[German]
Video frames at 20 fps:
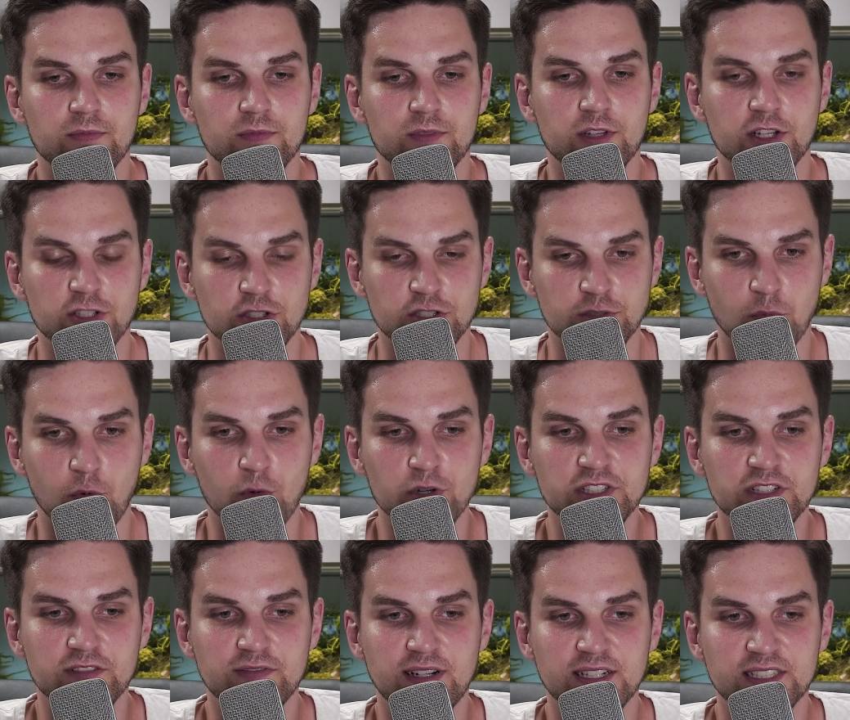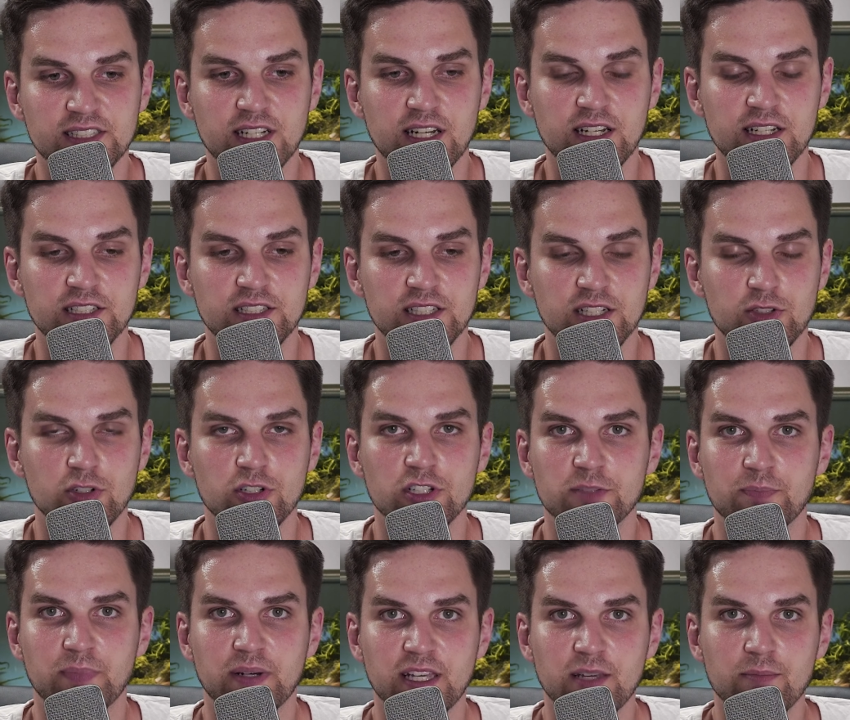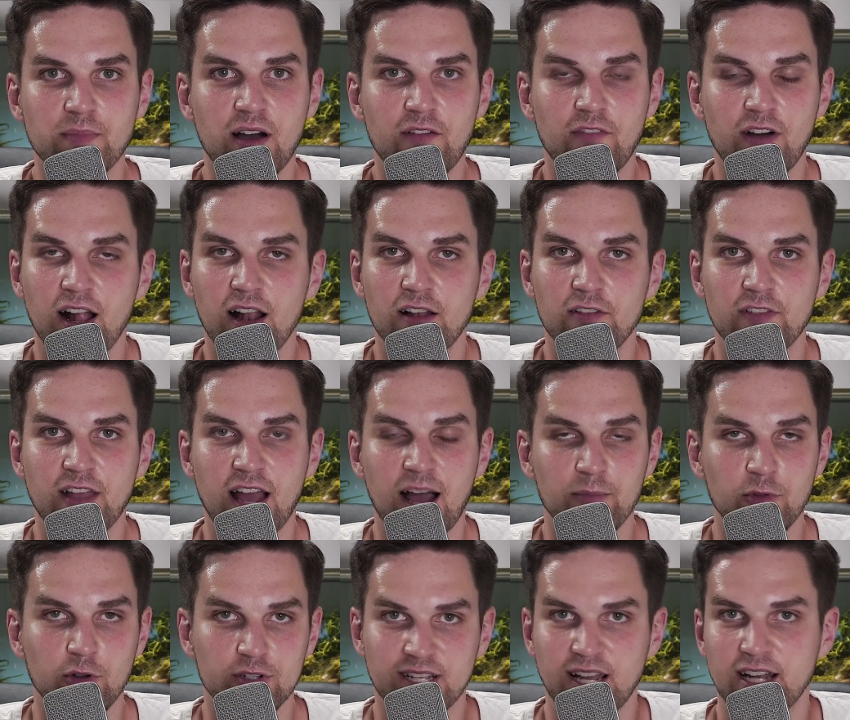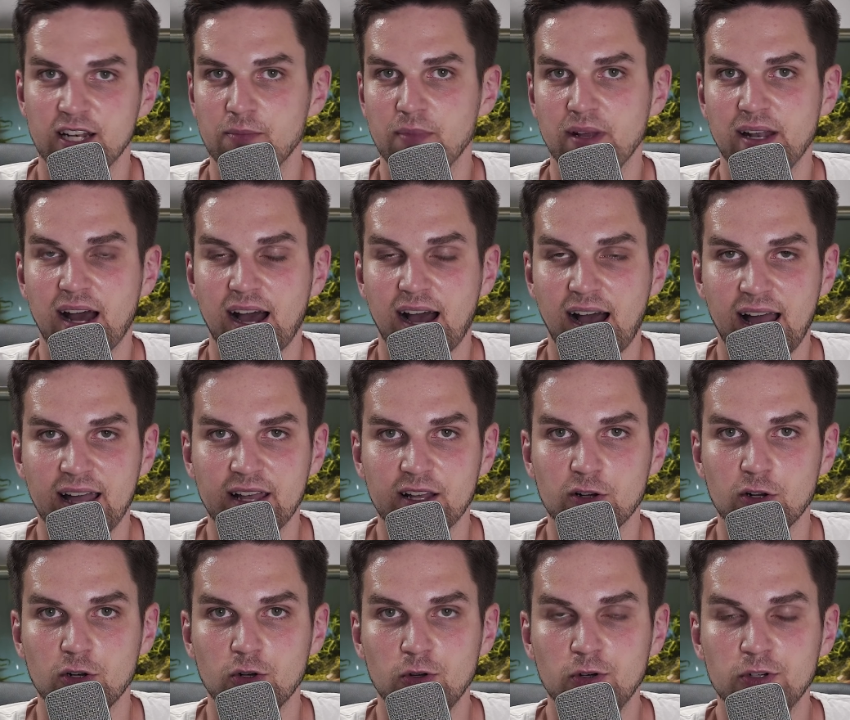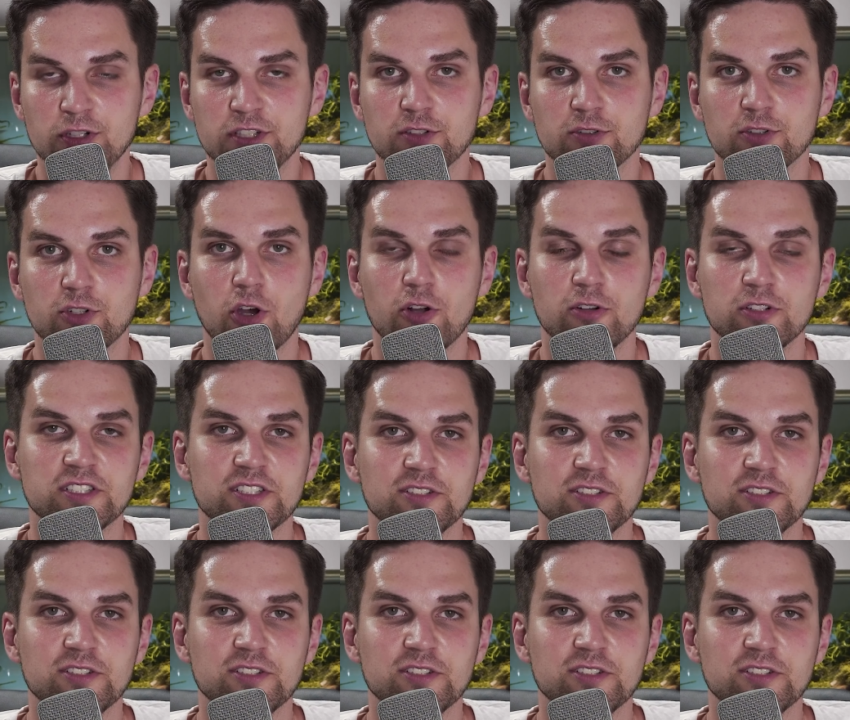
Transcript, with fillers: das Osmosewasser ist natürlich prima, weil wir haben dort keine Mineralien gelöst und können uns,